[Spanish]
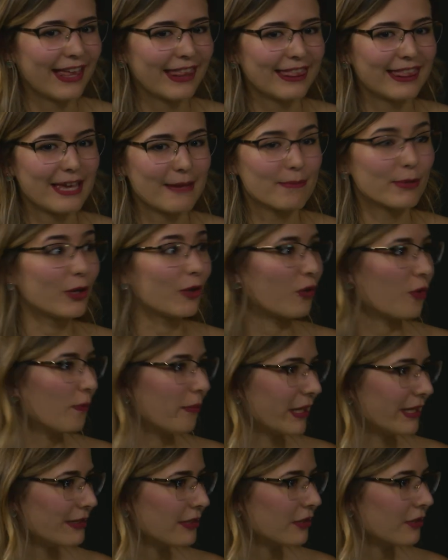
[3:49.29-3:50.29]
de
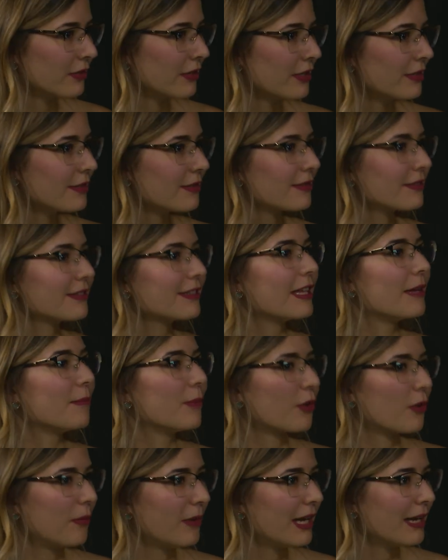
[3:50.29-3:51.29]
preocupaciones, de
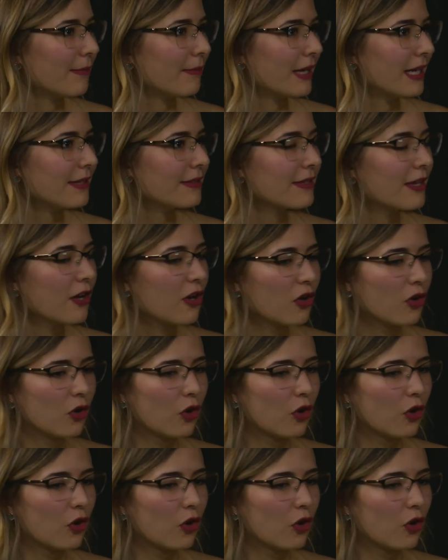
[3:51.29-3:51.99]
problemas.